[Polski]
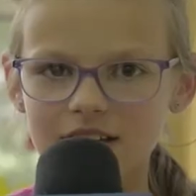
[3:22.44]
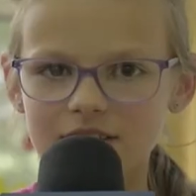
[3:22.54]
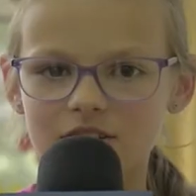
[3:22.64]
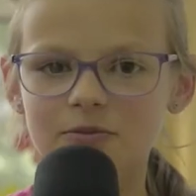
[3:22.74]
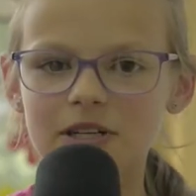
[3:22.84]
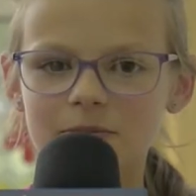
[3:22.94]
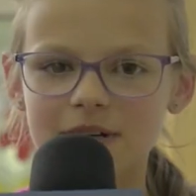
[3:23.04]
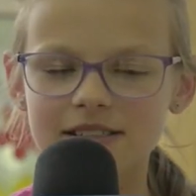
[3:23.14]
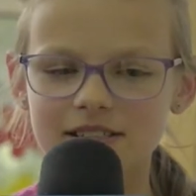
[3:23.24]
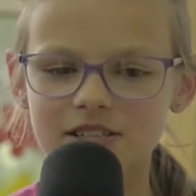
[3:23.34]
Dobry
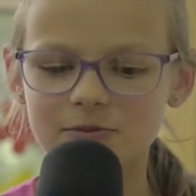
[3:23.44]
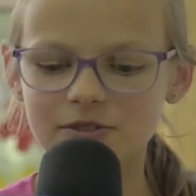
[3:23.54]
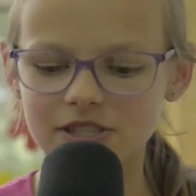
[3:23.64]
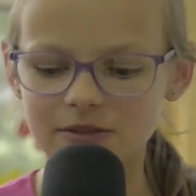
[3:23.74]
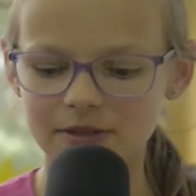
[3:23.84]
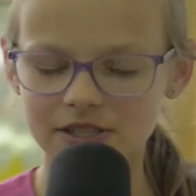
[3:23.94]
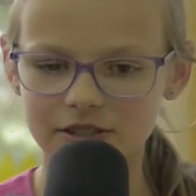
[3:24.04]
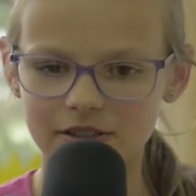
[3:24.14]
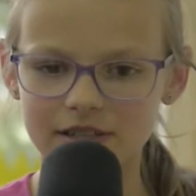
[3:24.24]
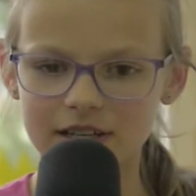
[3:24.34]
pasterz musi być
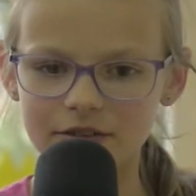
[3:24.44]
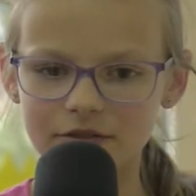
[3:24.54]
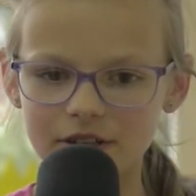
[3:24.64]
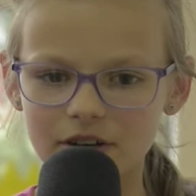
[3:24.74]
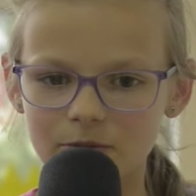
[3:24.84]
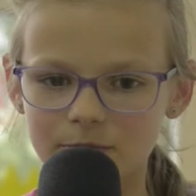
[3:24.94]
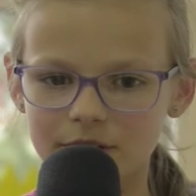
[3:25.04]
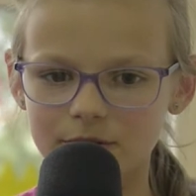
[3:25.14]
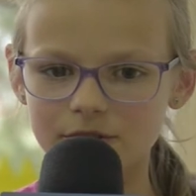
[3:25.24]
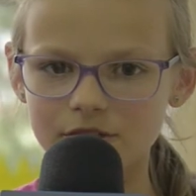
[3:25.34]
troskliwy,
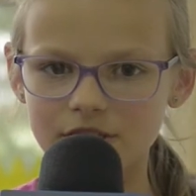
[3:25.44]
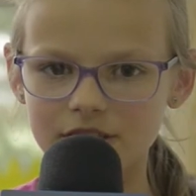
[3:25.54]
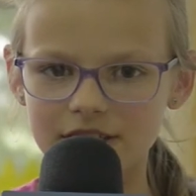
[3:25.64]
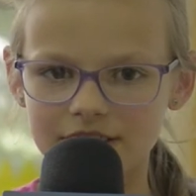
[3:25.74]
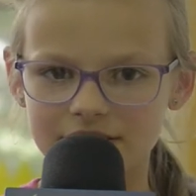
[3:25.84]
opiekuńczy i